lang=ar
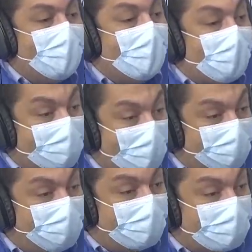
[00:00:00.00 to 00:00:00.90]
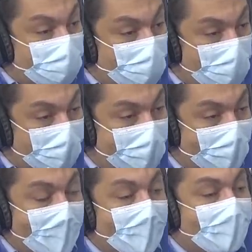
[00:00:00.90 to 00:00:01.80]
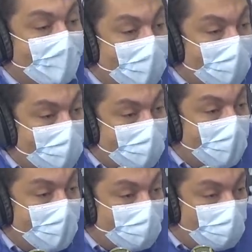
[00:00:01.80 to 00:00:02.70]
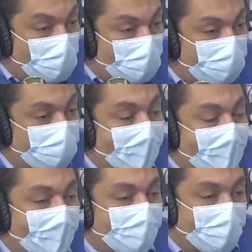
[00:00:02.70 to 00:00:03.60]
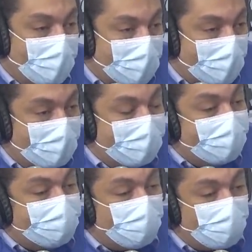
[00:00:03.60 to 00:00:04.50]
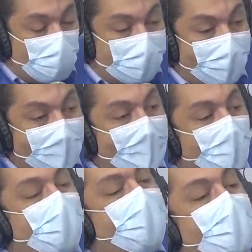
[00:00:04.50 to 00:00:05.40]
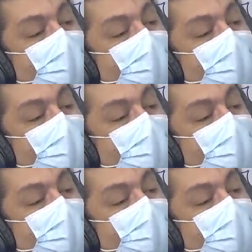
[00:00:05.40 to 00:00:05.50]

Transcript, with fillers: الاختلافات الجوهريه اللي خلاتها تخرج من آه، رئاسه الجمهوريه وهنا